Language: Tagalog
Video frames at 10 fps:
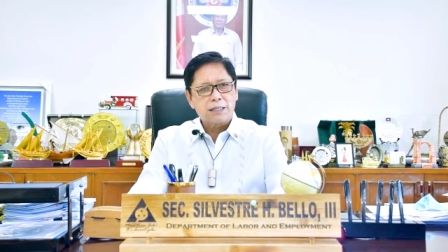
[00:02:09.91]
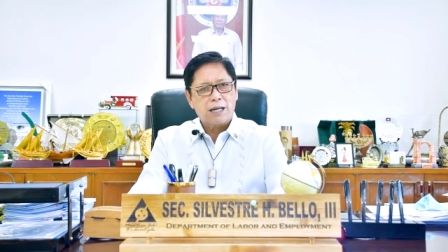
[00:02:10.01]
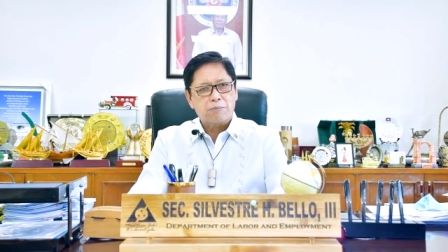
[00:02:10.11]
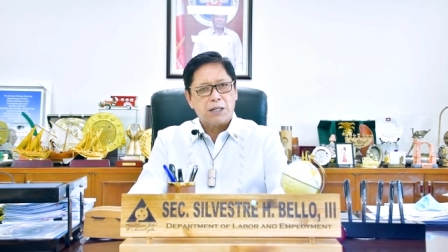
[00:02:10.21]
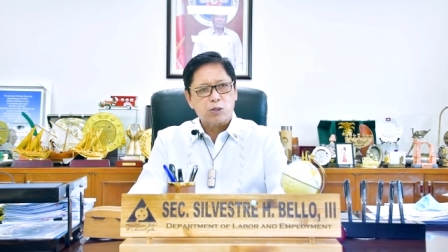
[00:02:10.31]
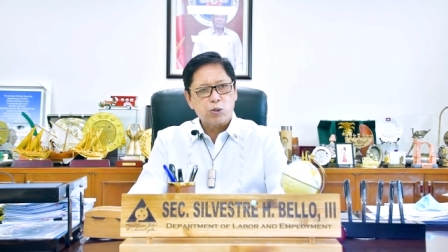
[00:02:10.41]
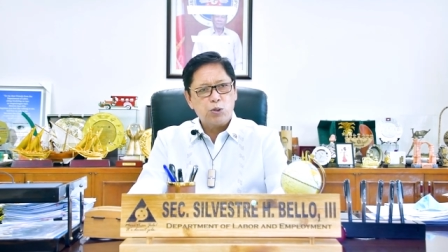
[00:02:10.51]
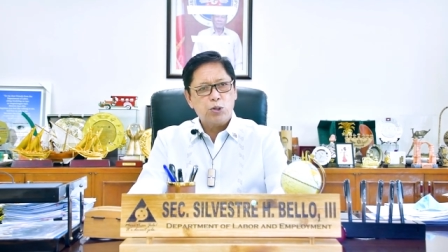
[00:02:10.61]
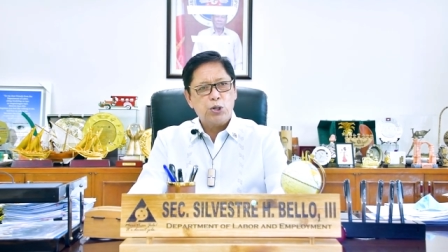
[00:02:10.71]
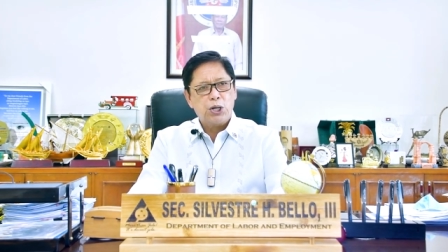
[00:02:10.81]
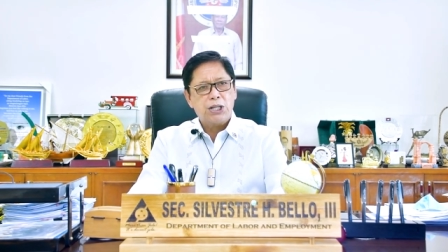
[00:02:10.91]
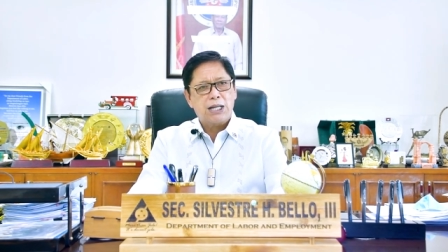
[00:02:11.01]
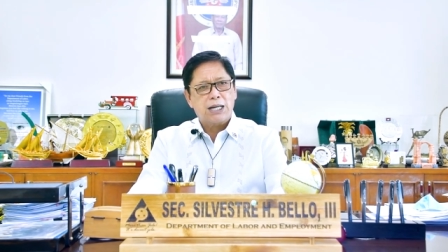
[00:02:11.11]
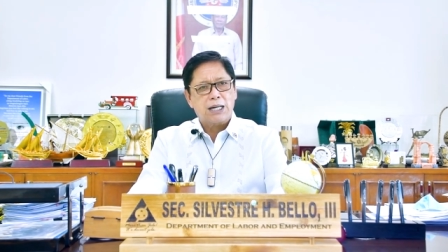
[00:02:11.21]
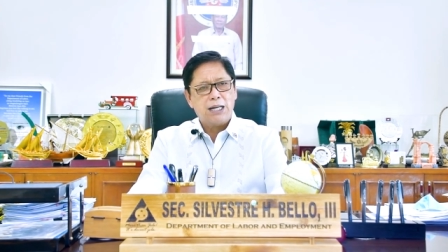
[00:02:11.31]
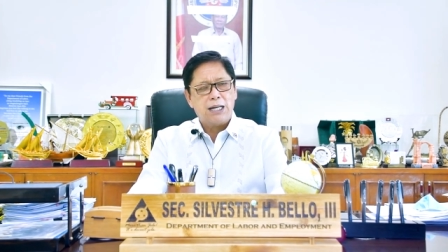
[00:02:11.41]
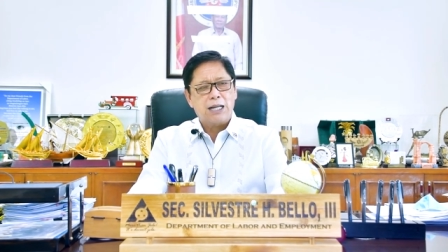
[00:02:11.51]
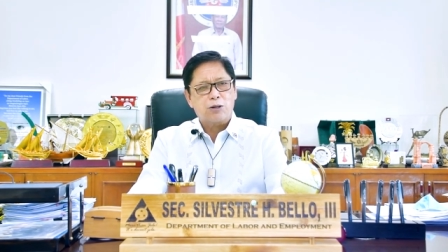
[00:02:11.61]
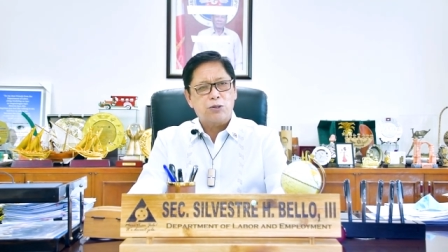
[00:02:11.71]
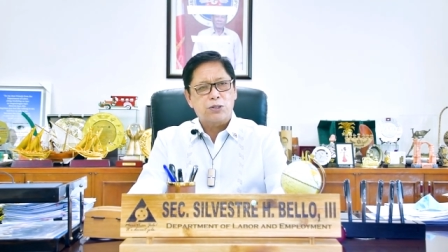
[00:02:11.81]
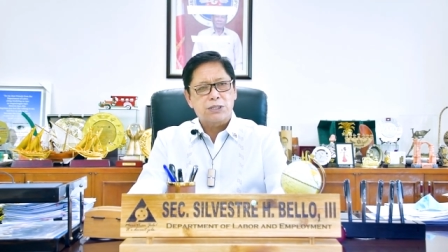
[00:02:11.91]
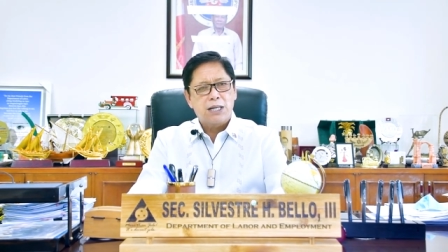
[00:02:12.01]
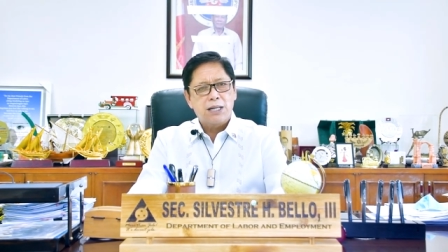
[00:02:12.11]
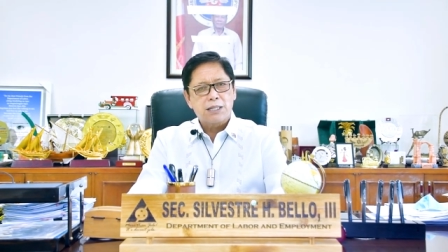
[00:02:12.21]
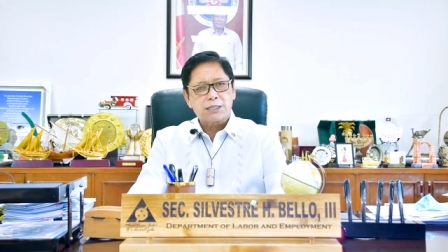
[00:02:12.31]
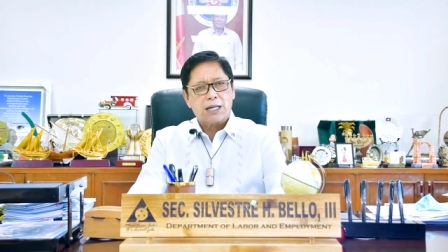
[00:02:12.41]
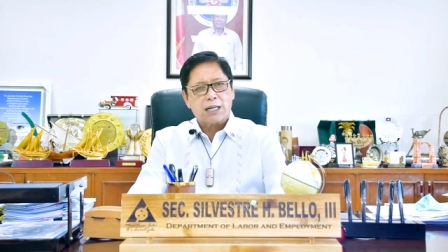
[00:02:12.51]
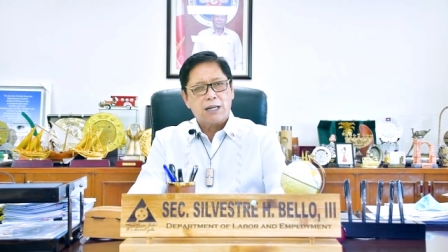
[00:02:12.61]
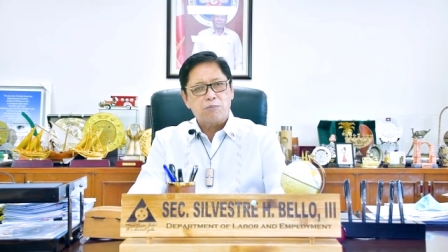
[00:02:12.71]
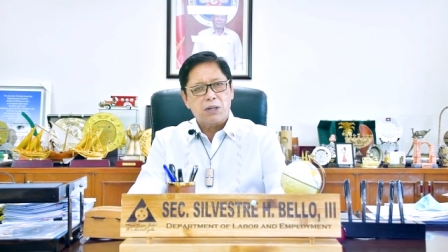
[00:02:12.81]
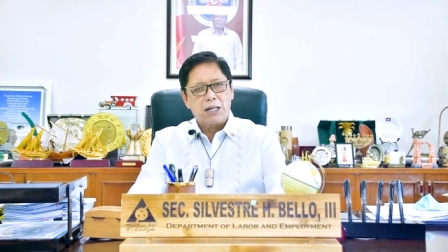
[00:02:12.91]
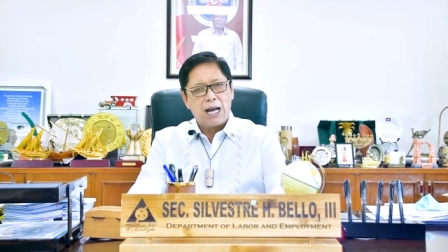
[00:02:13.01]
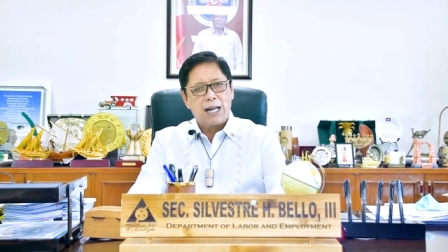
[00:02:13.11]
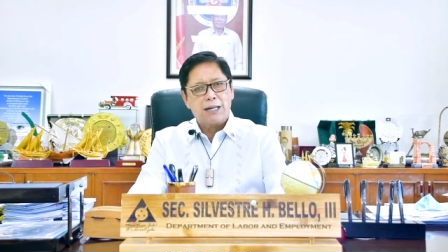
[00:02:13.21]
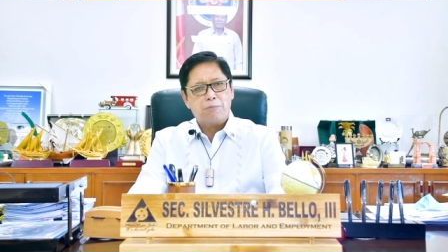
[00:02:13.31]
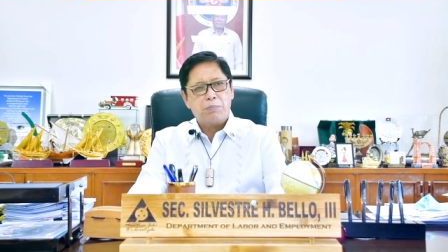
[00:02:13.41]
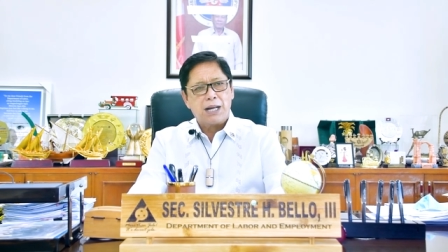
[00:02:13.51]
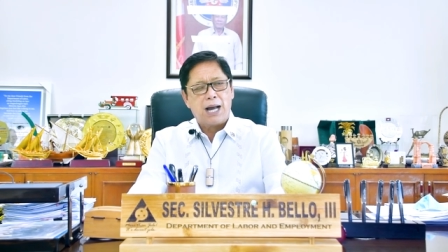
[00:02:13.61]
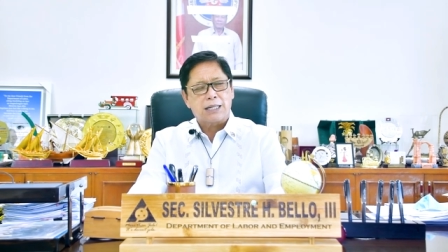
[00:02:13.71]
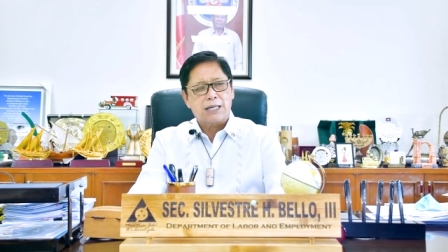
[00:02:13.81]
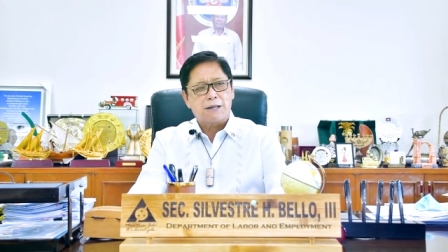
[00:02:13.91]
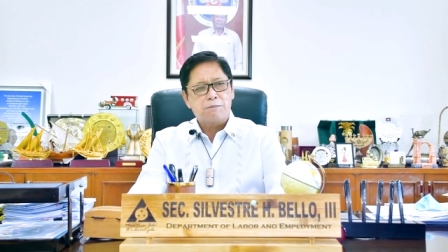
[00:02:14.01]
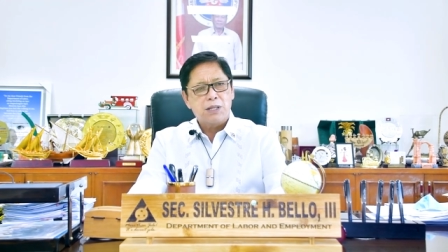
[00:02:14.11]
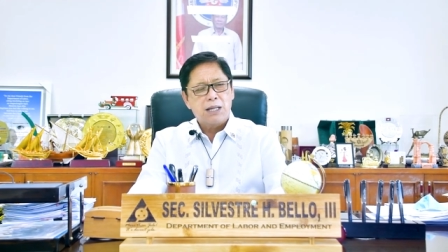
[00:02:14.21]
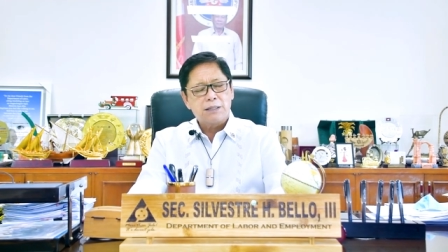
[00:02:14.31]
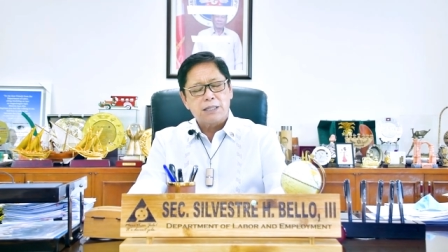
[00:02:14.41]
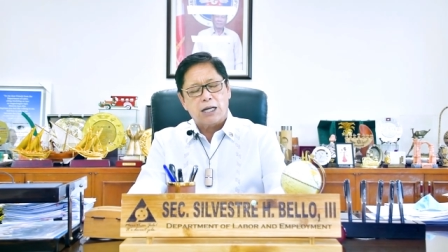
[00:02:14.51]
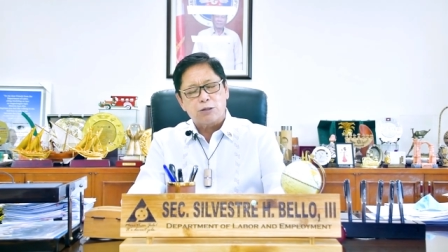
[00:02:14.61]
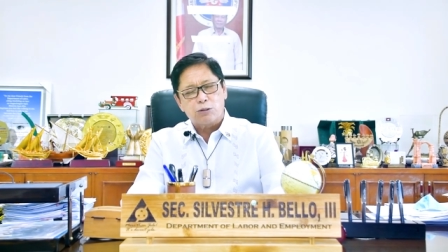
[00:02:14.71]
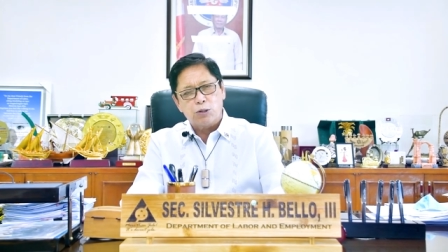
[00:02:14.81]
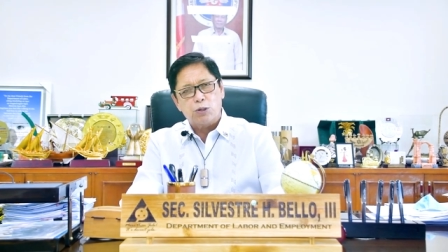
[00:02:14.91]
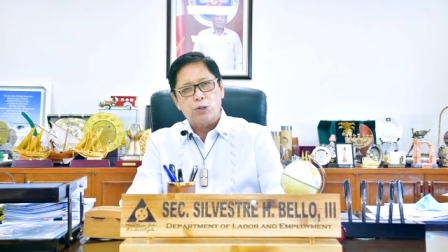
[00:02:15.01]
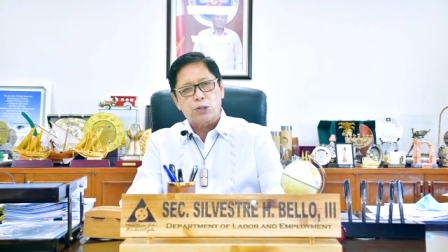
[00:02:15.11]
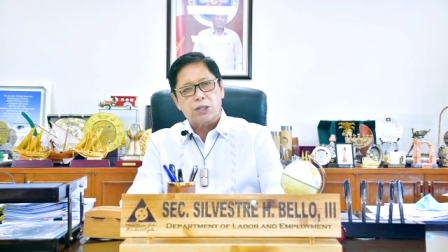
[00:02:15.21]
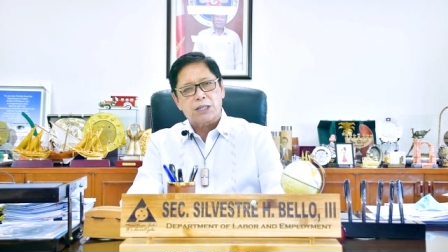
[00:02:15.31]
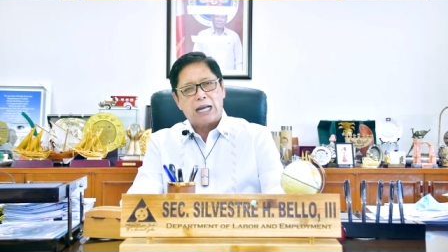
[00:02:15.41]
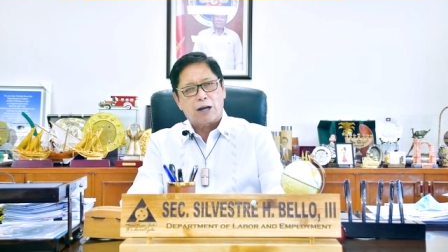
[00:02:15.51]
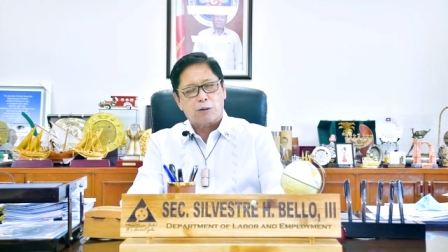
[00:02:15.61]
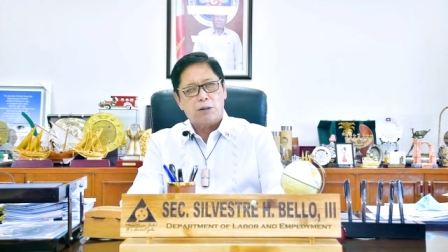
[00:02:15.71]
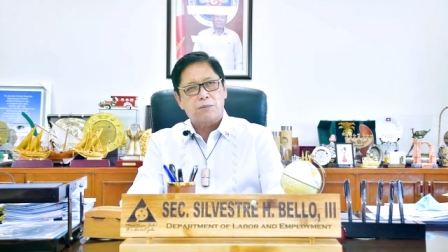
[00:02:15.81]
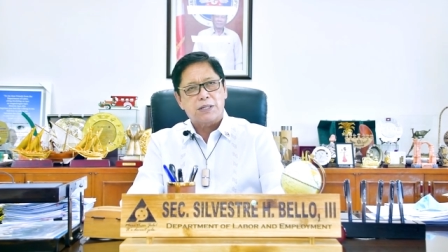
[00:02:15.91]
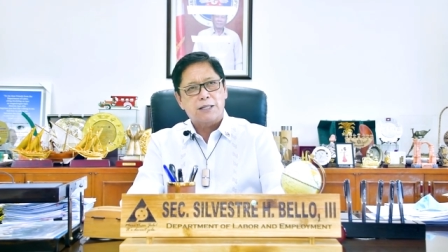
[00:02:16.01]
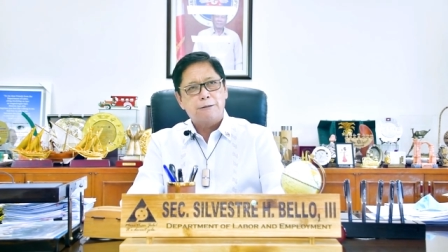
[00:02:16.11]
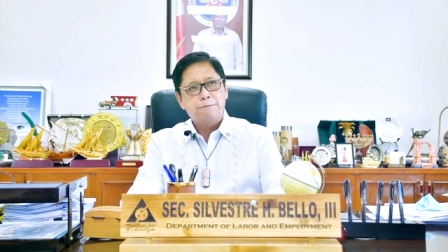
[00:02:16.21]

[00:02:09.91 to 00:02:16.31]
na patuloy na naglilingkod sa kabila ng panganib na dulot ng COVID.